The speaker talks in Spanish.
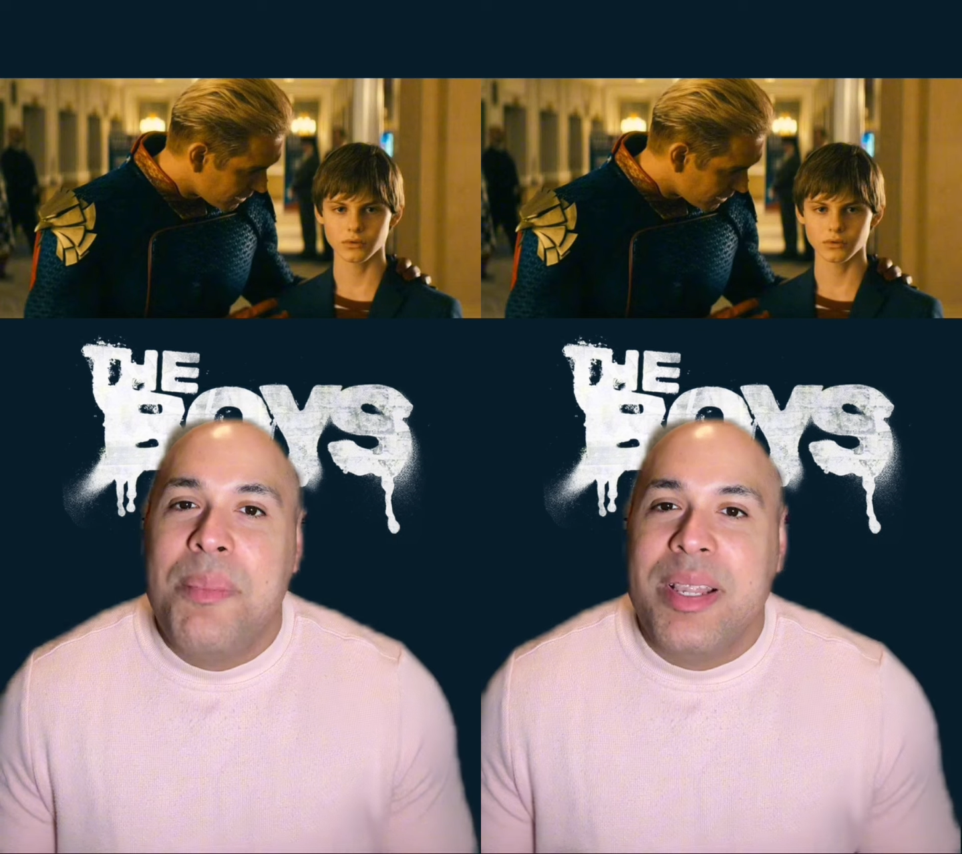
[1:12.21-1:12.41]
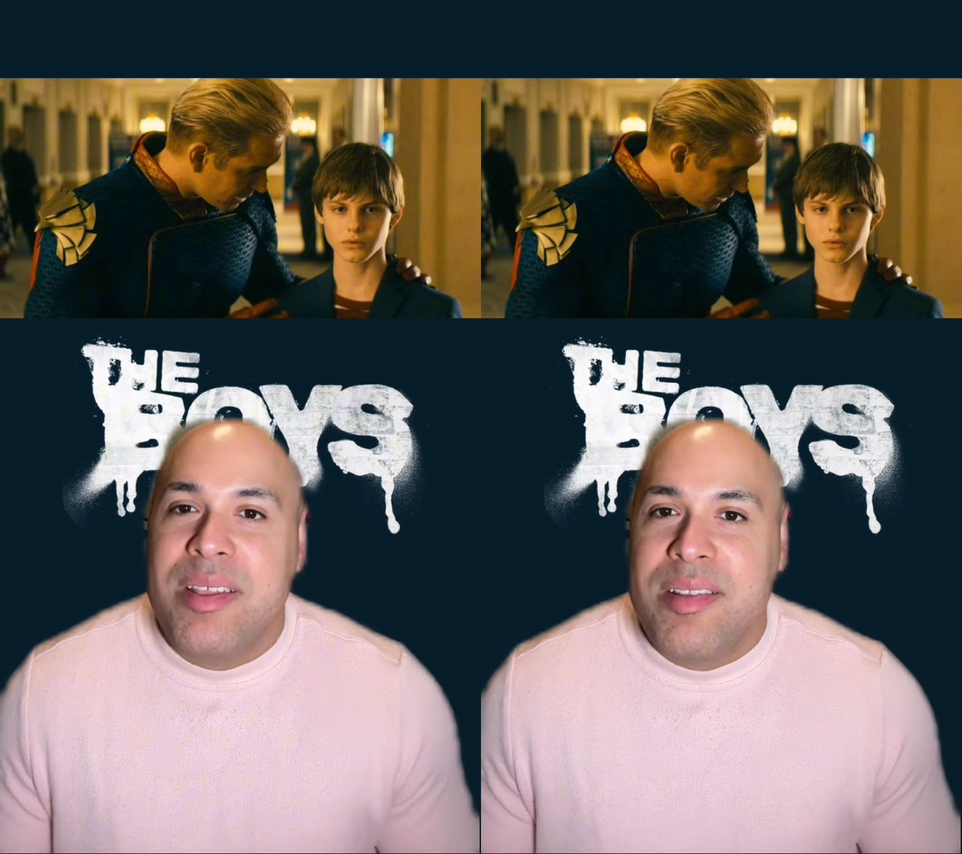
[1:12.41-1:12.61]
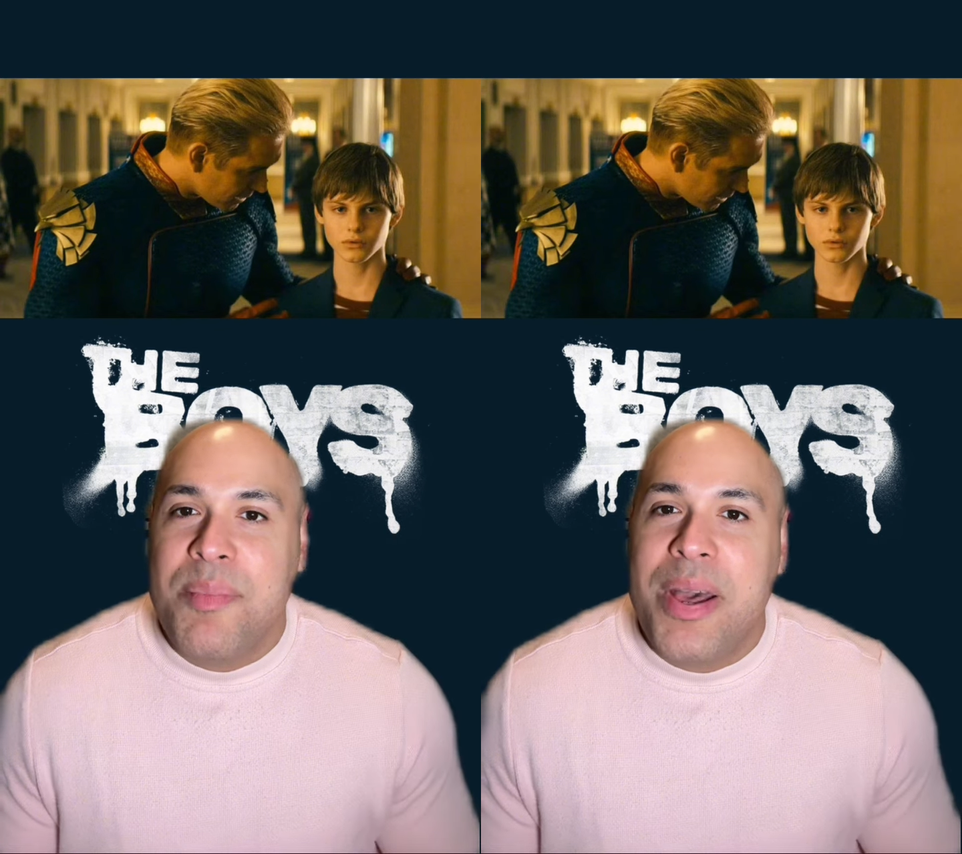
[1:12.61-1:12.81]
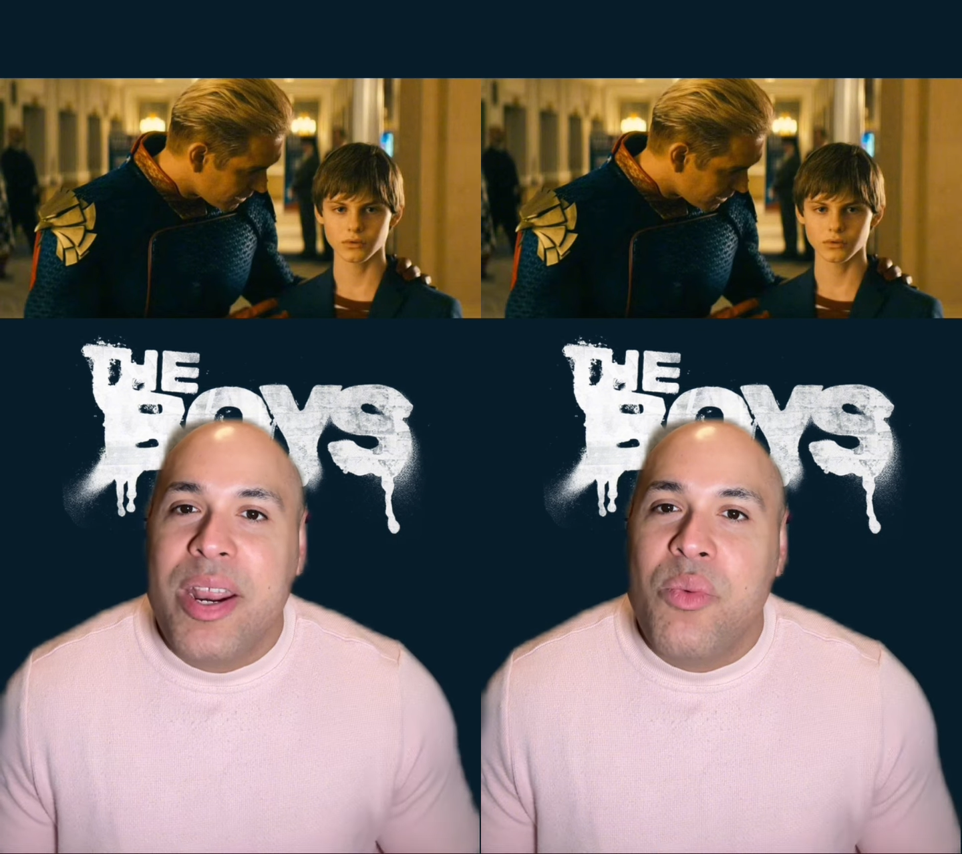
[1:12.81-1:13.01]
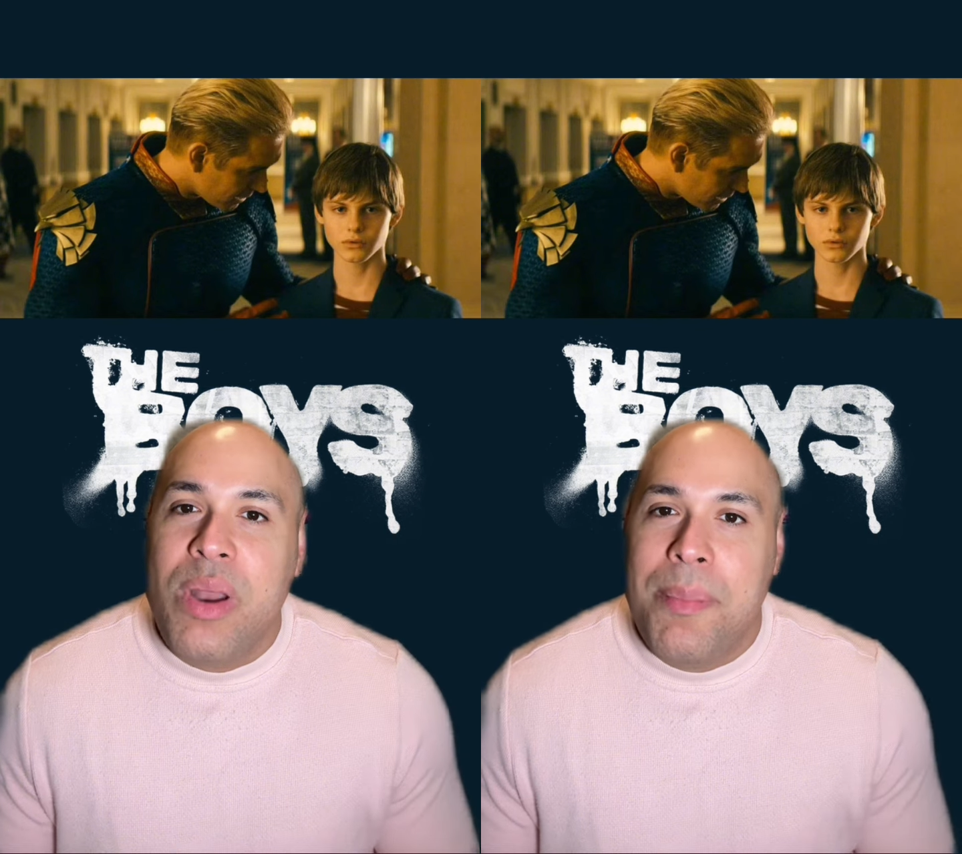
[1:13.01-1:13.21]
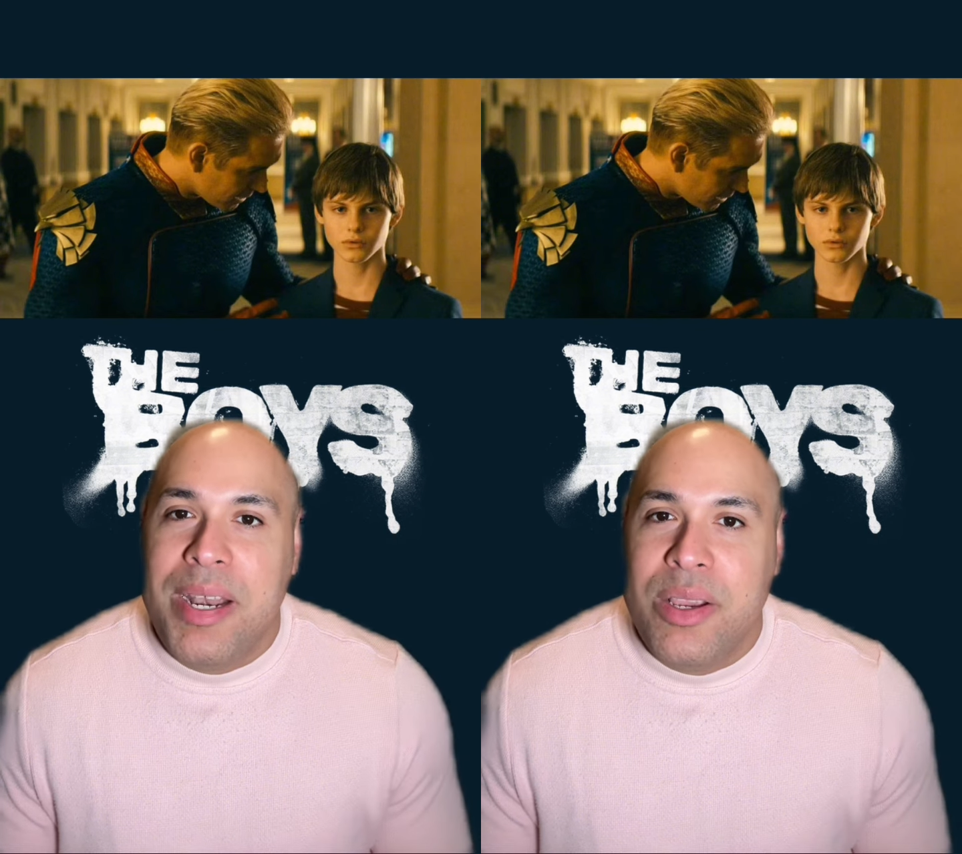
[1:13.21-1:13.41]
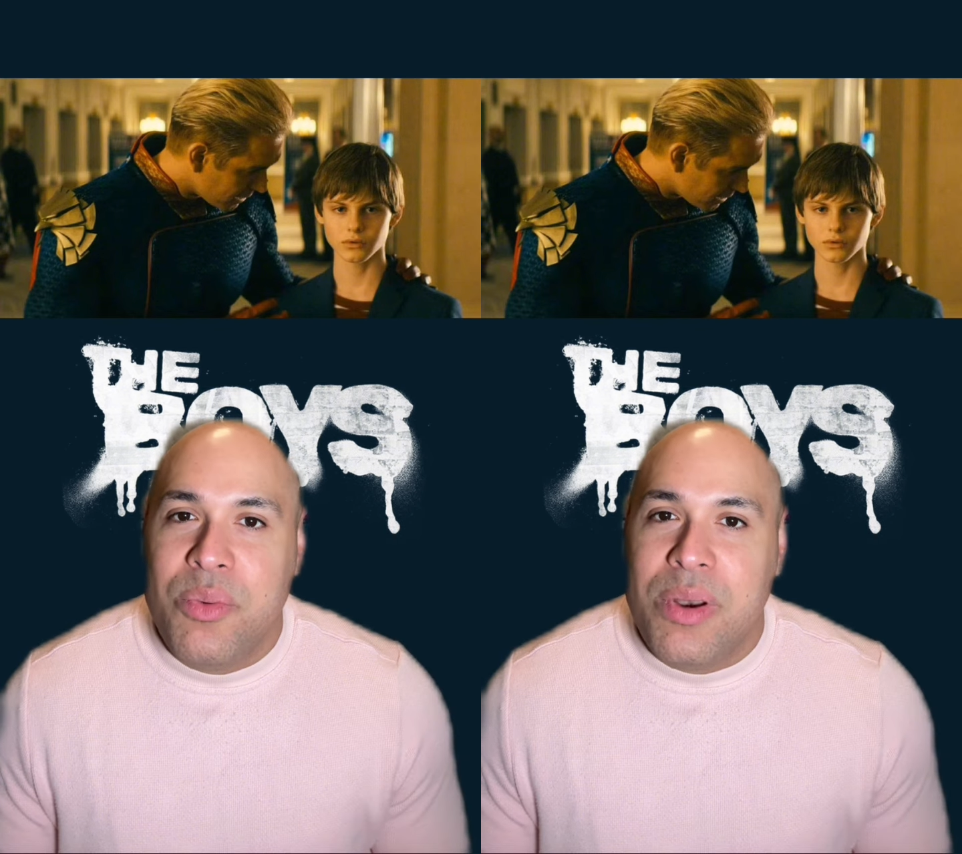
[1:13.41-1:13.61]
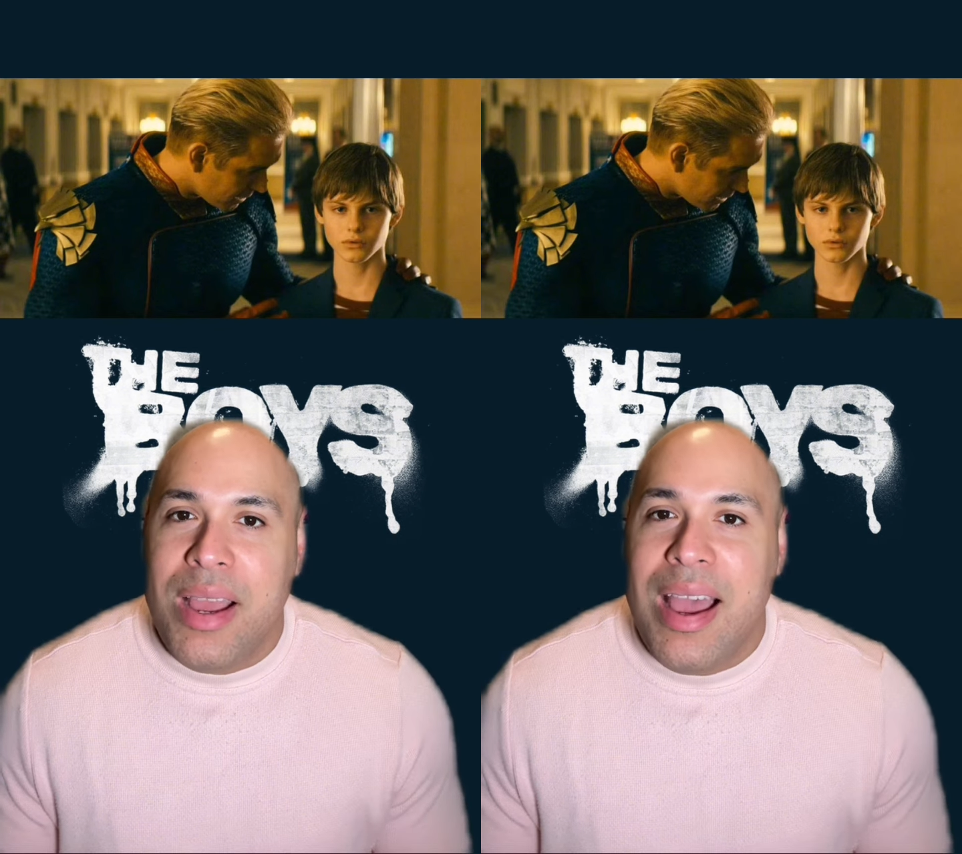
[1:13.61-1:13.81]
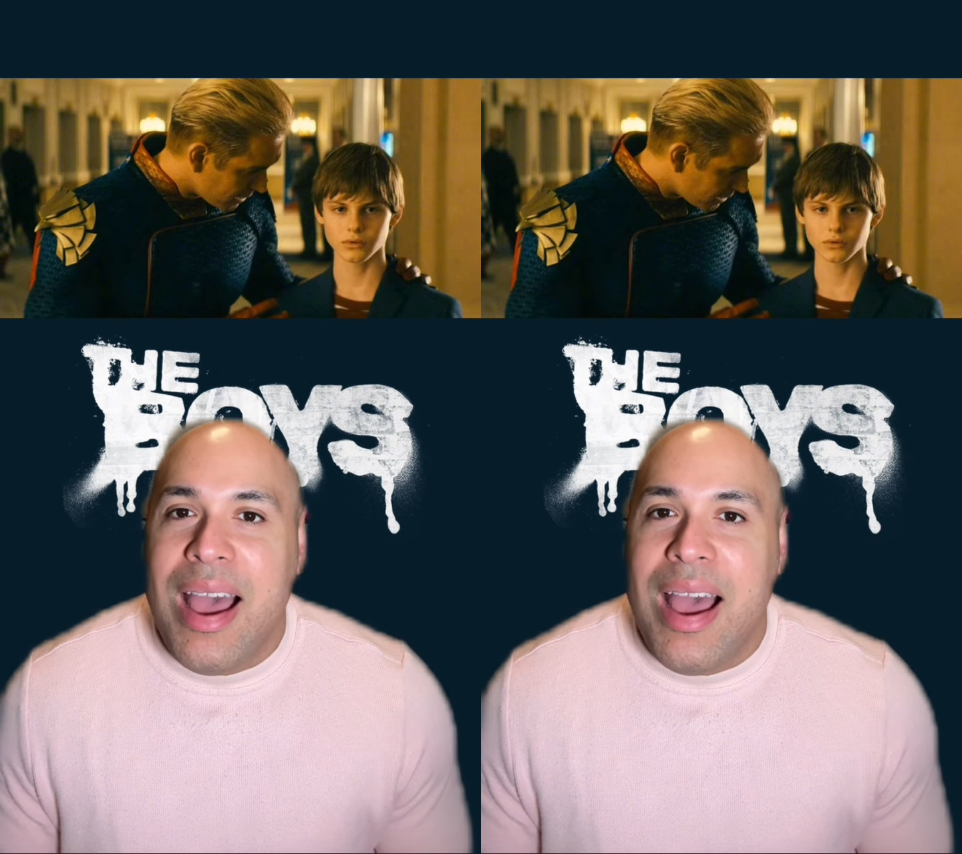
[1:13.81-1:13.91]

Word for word: participar en una película,